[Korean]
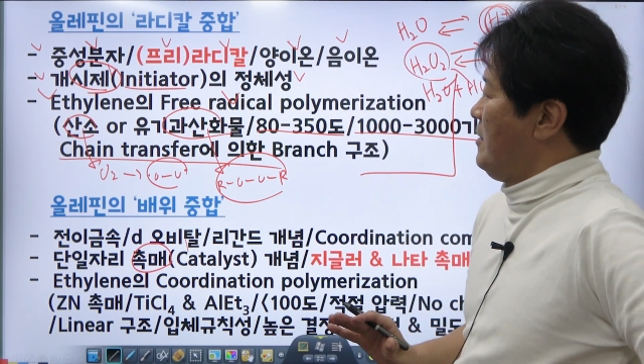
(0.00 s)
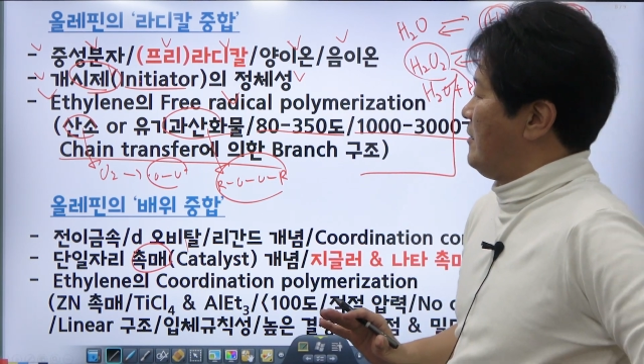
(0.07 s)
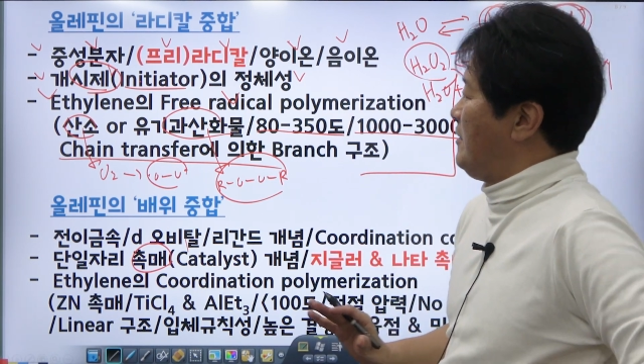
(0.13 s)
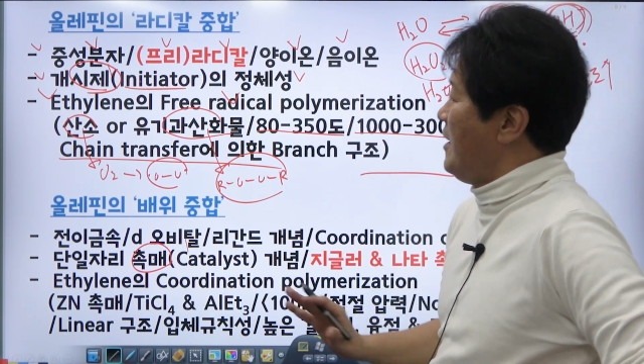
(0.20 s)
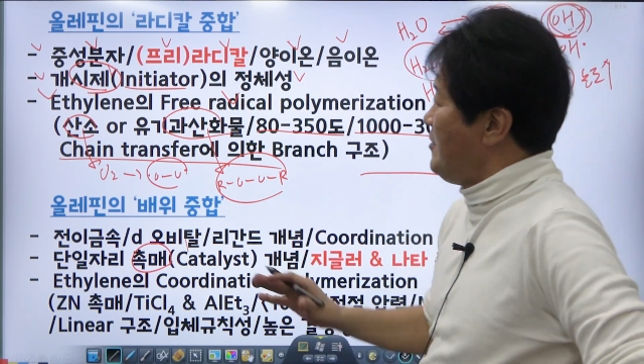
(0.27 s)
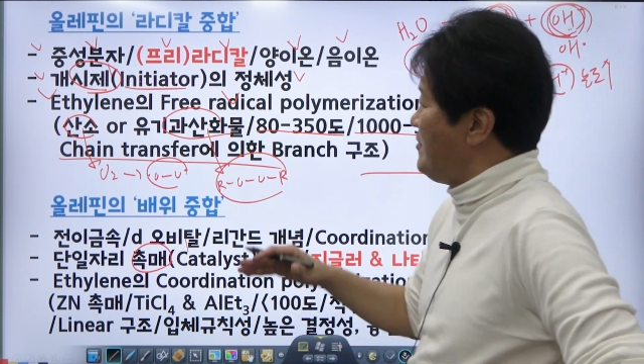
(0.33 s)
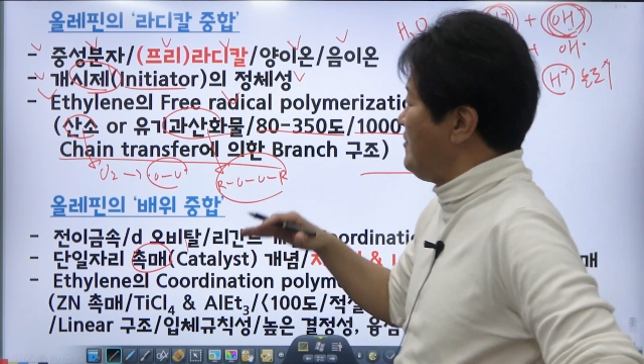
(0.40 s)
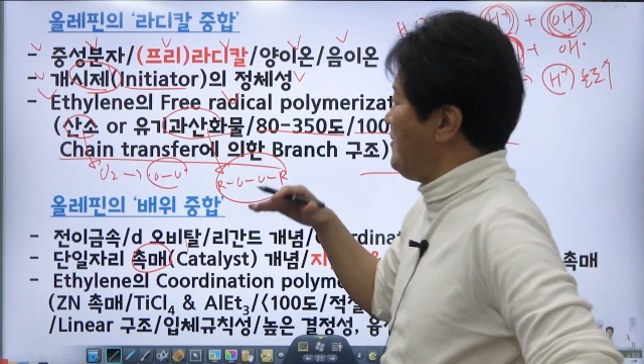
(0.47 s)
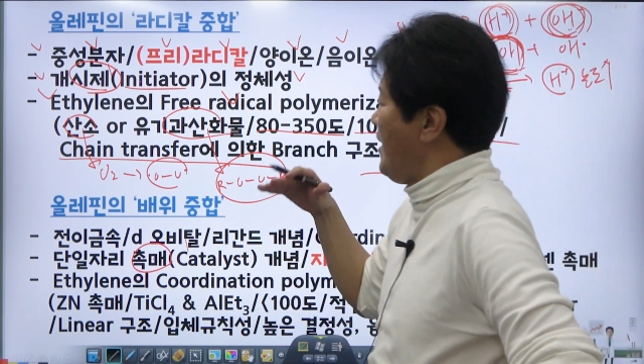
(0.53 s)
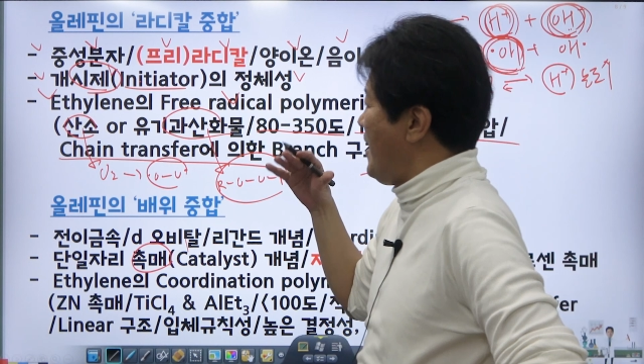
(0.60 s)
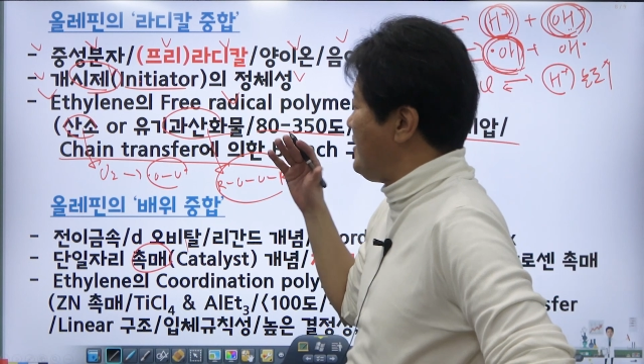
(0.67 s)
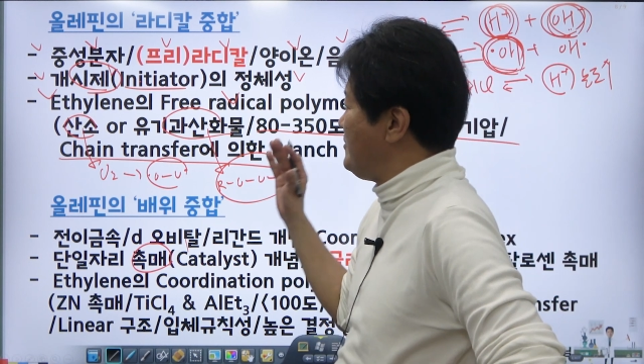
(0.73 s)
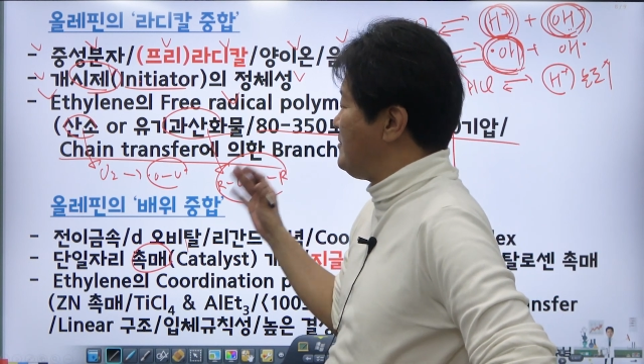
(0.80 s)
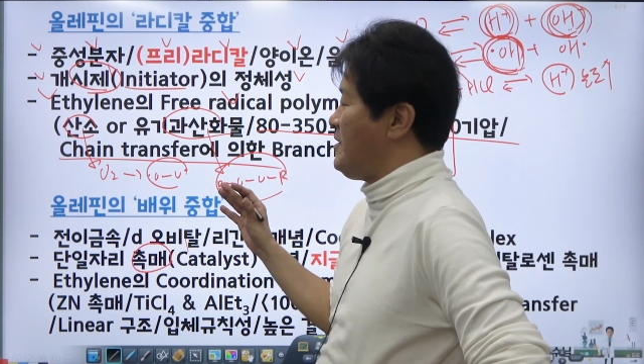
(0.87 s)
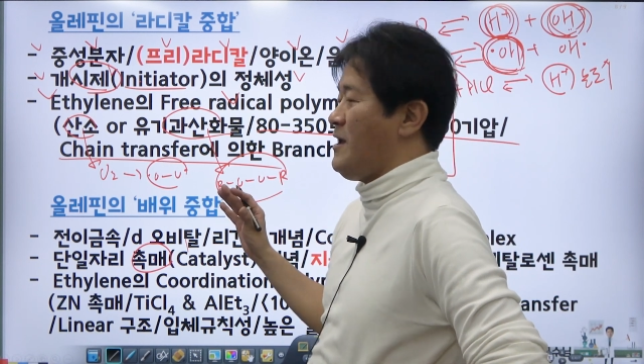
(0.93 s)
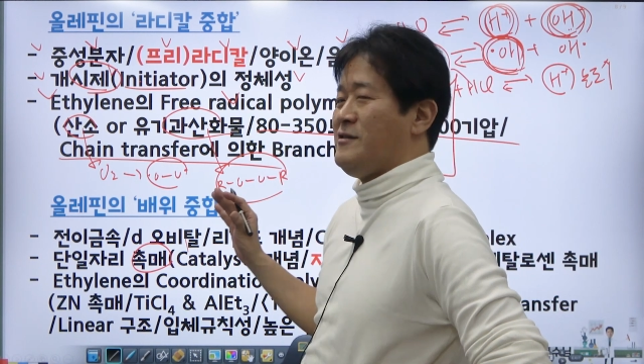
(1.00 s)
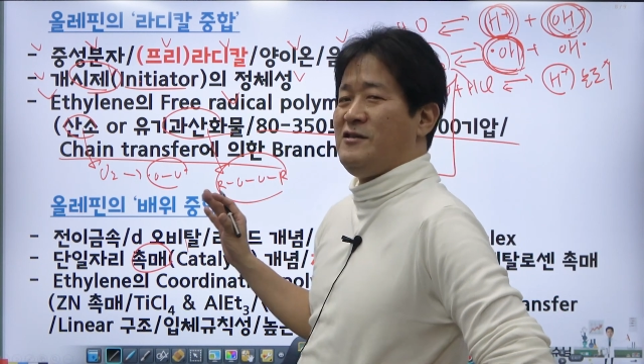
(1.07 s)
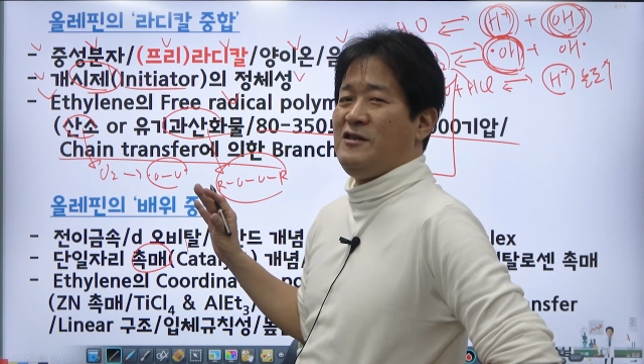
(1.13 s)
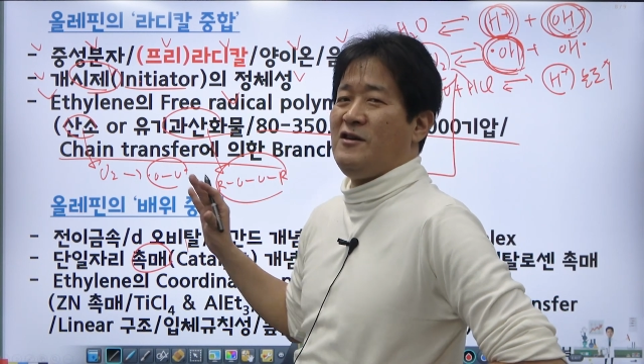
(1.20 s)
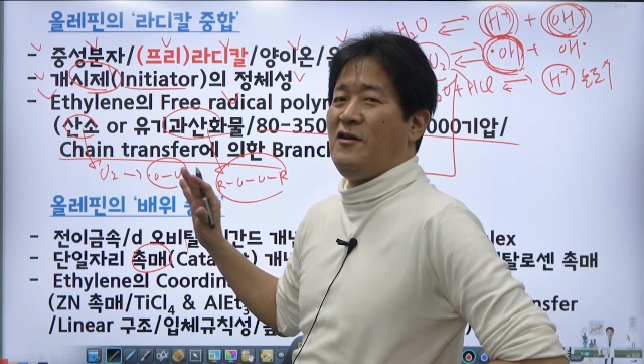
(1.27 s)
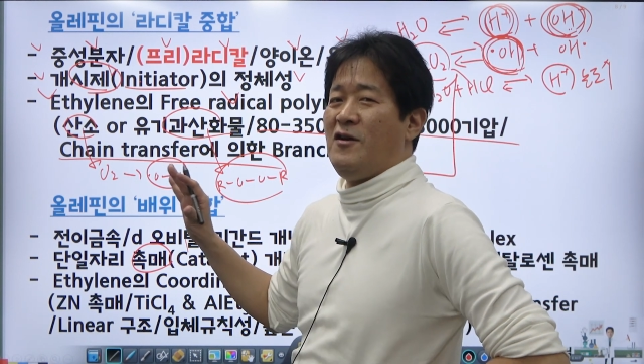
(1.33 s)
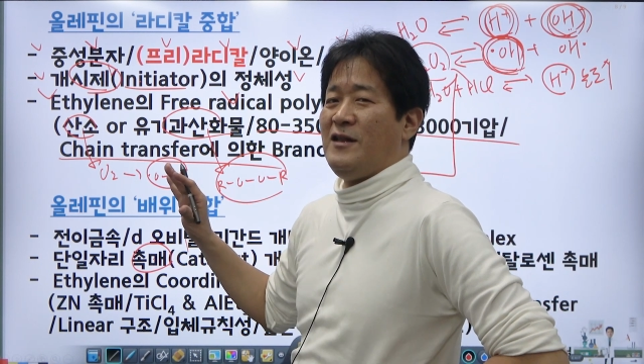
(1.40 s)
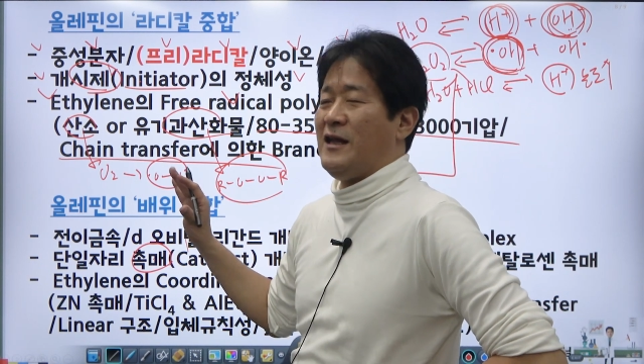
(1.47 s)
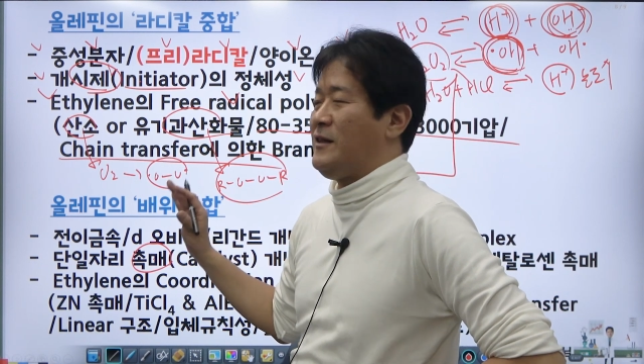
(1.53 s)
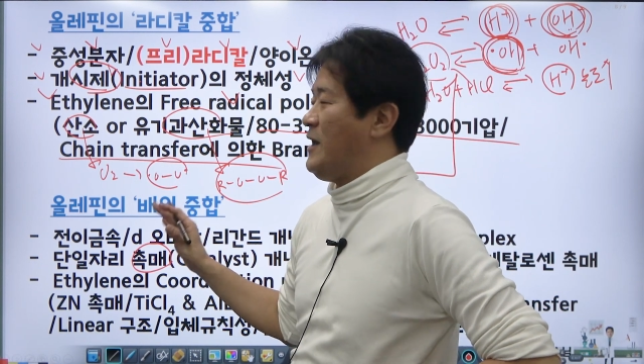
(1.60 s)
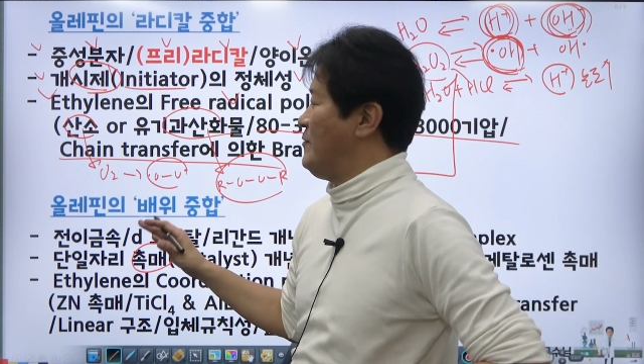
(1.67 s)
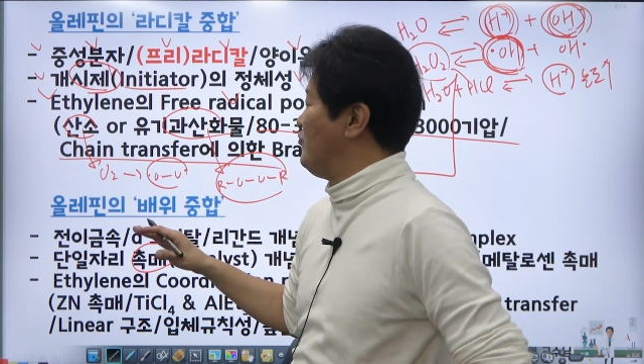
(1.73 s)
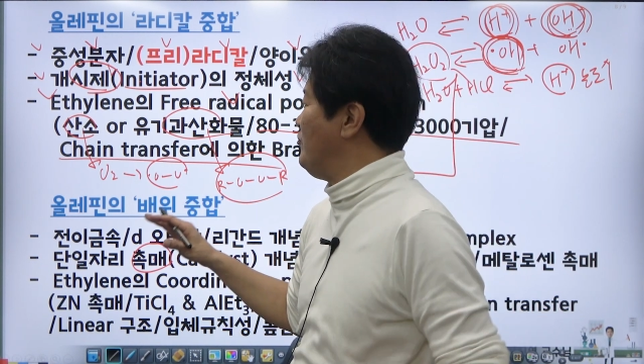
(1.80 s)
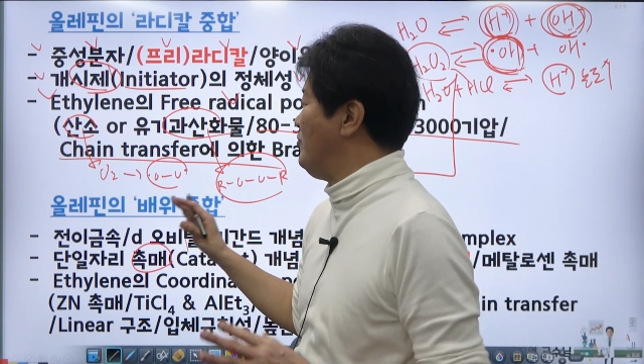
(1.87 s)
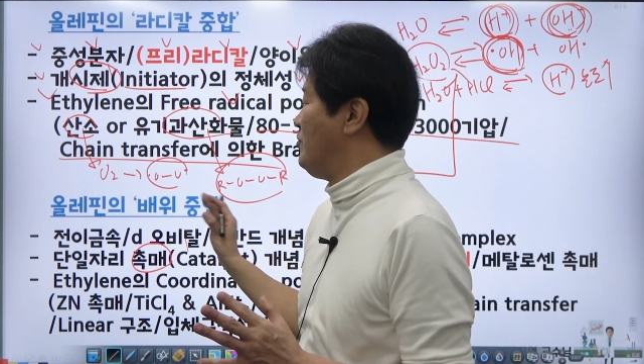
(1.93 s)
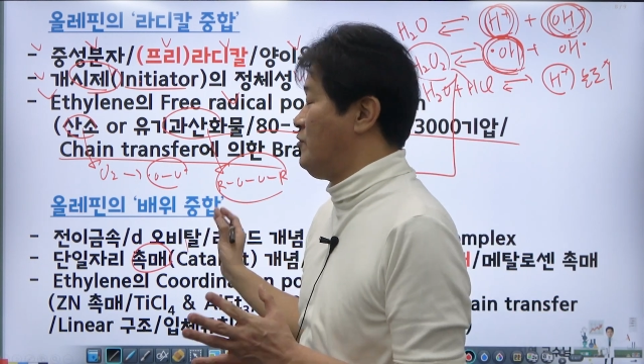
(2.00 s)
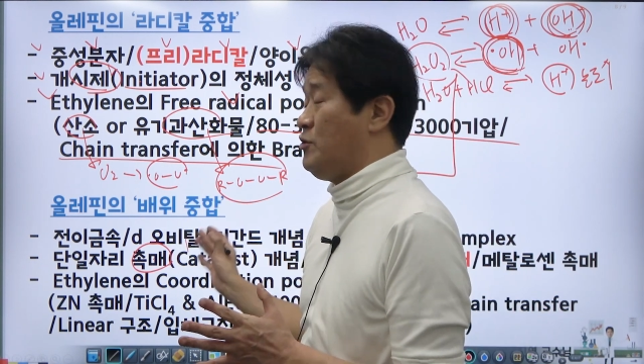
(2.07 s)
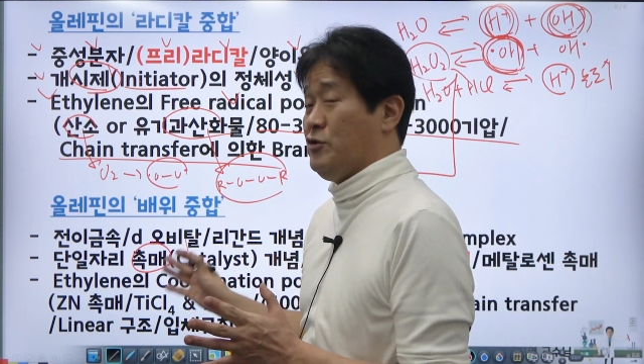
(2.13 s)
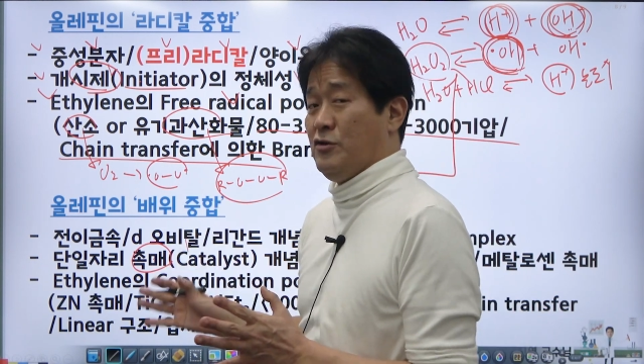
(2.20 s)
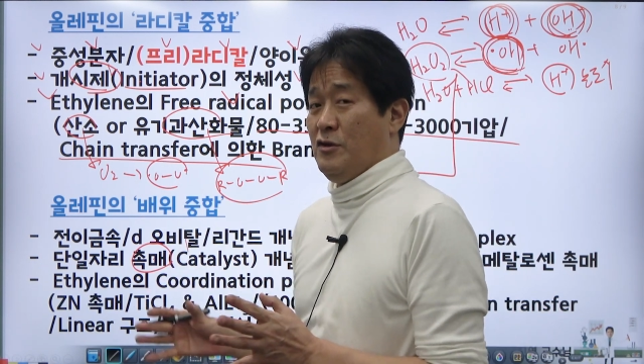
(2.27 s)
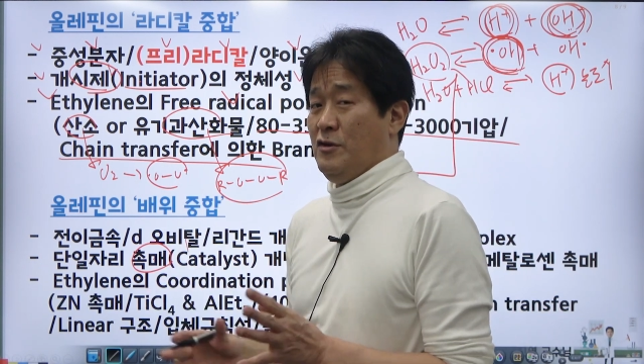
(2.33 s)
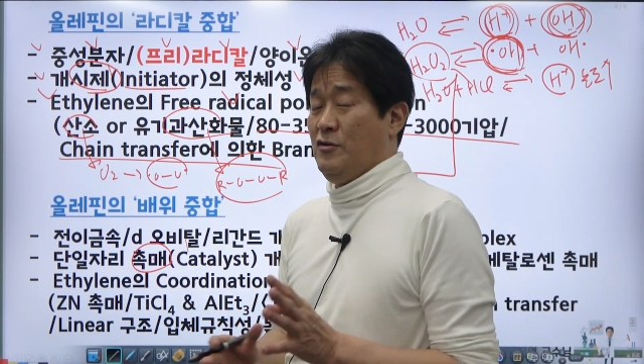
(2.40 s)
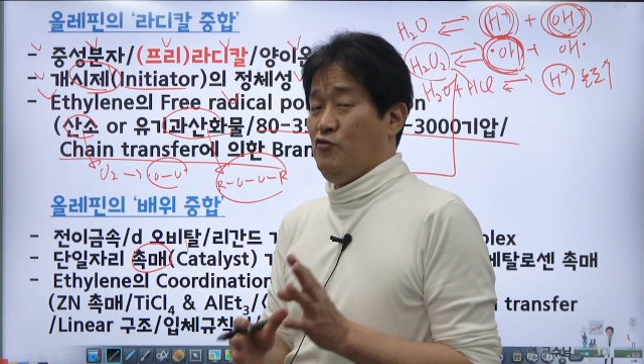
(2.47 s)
그랬는데 이제 지글러 나타 분들은